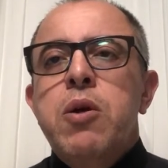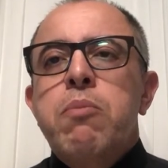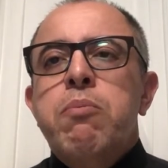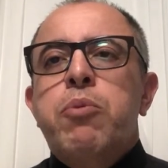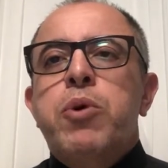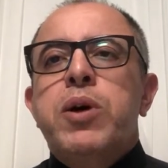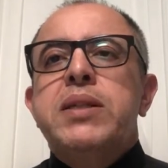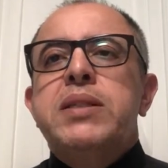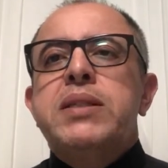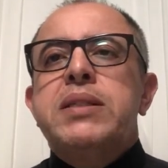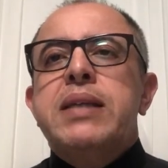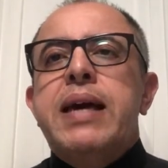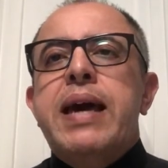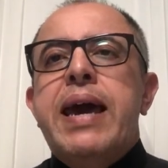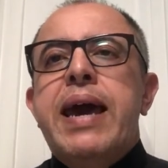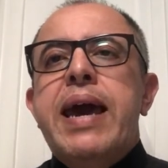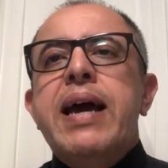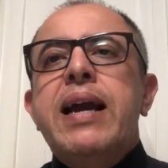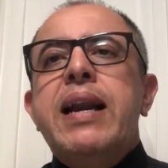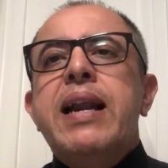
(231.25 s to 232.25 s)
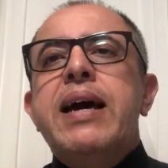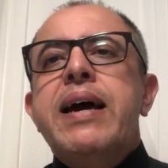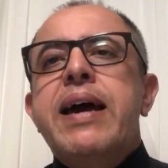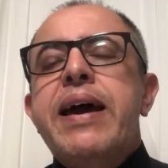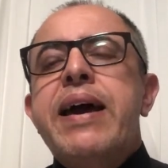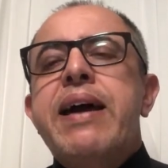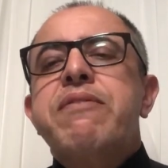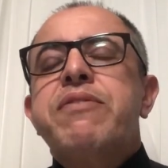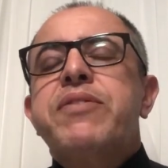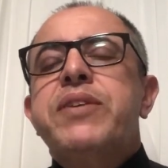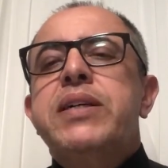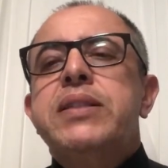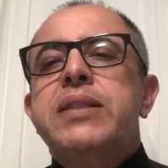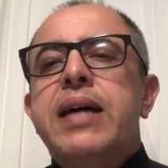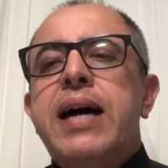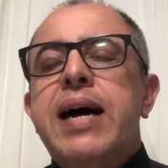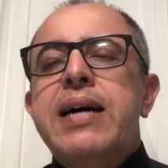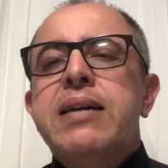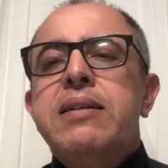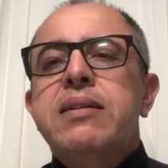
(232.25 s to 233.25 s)
pois ela é a
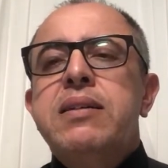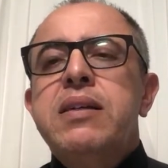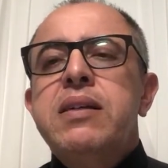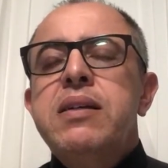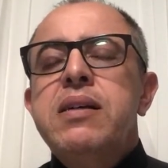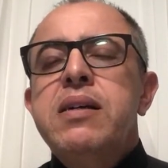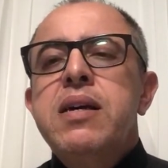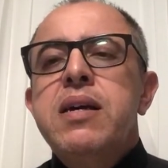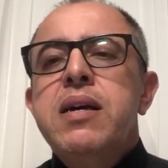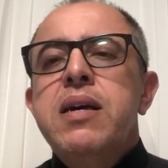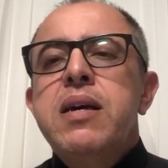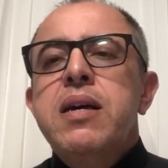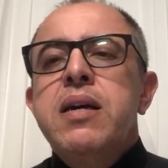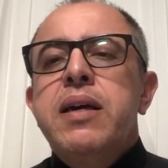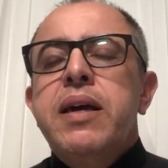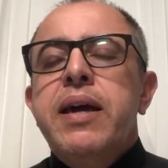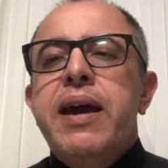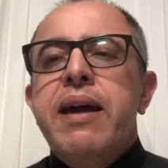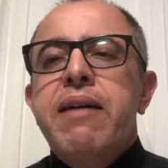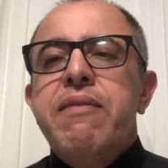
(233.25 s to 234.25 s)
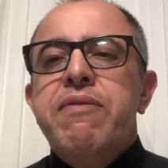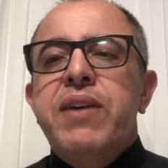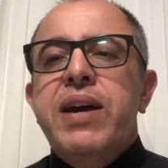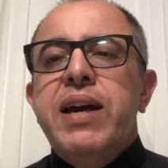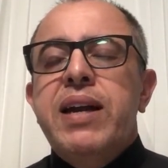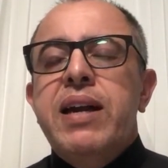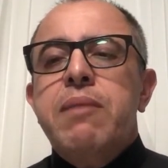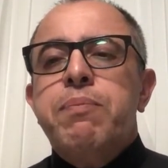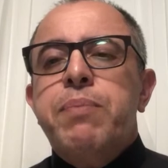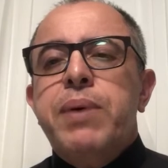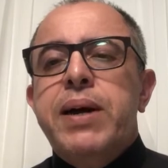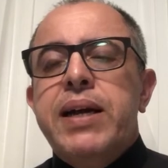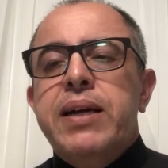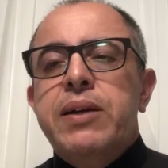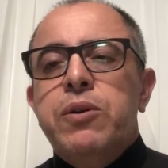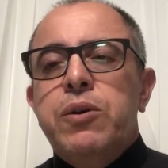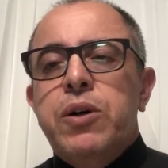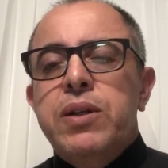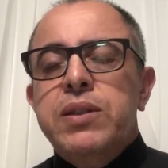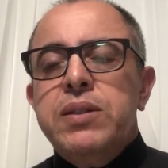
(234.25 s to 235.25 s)
verdade que revela para
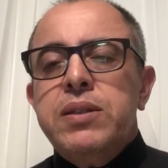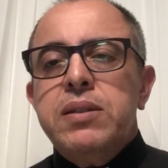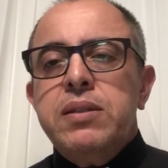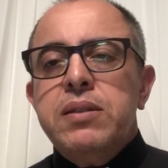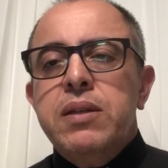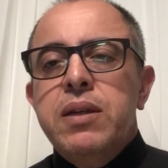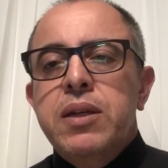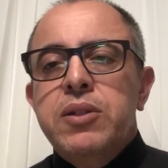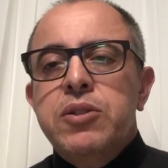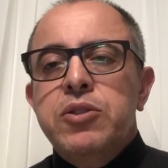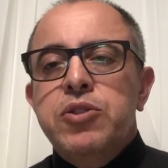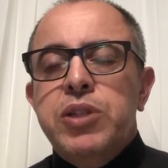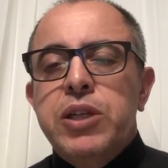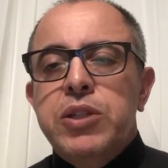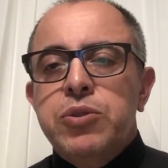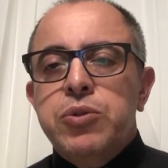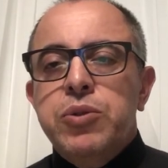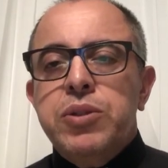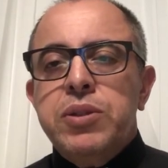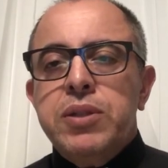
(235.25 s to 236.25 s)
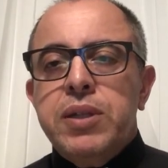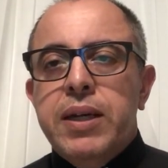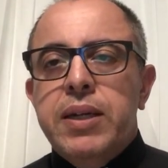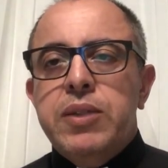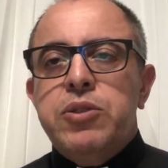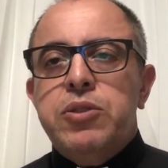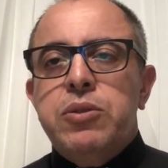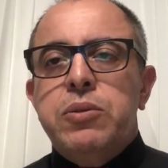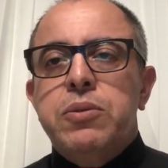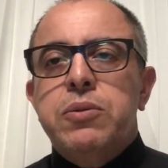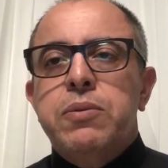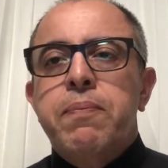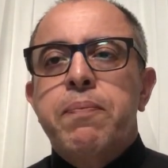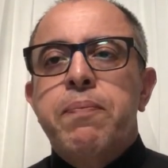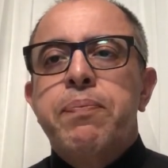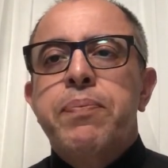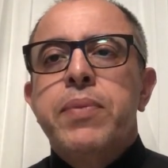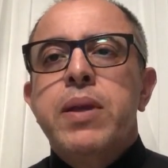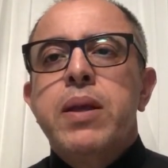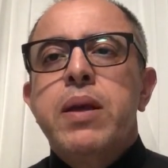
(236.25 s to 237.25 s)
nós Jesus Cristo.
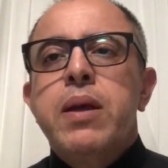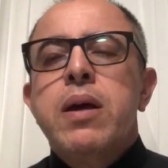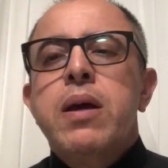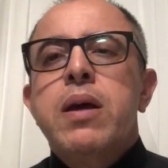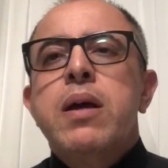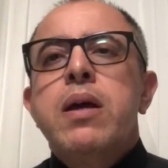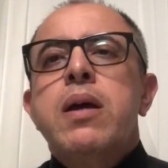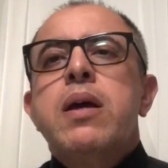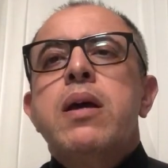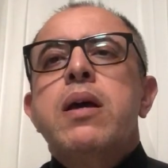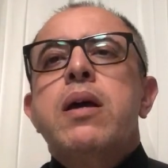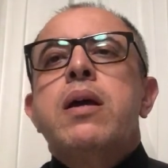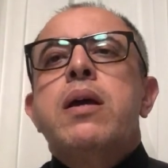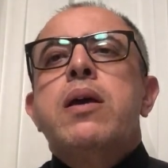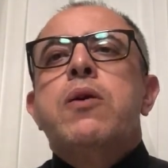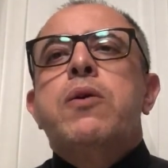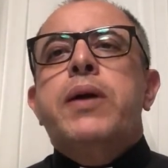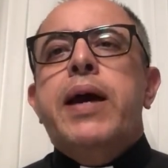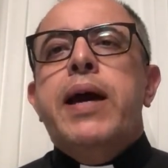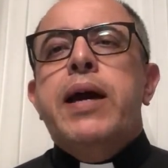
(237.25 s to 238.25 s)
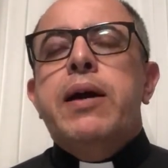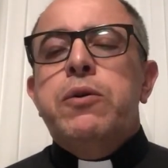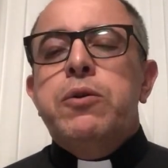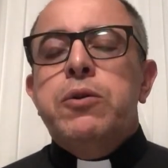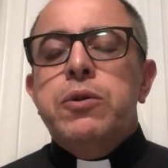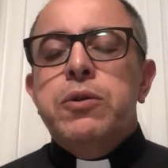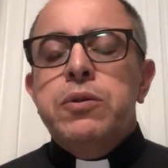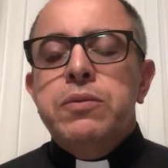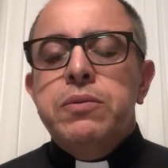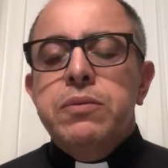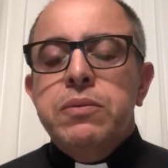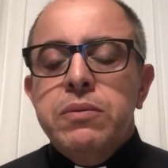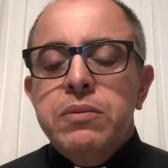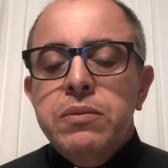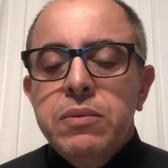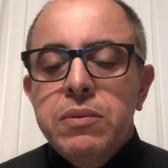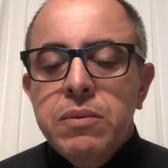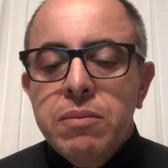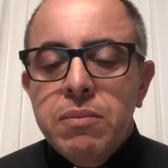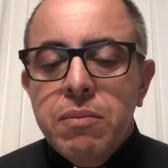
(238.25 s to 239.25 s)
Eu quero
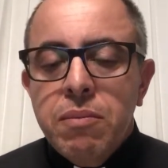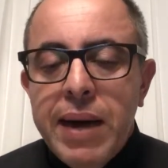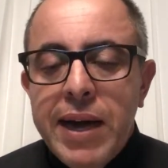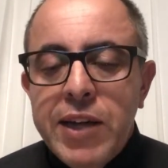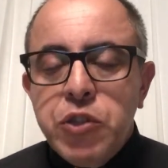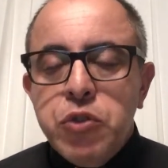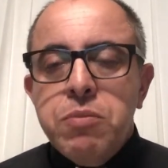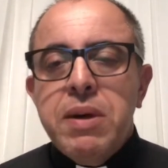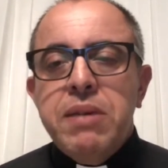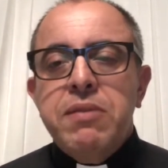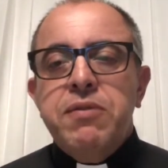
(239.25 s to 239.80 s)
mais uma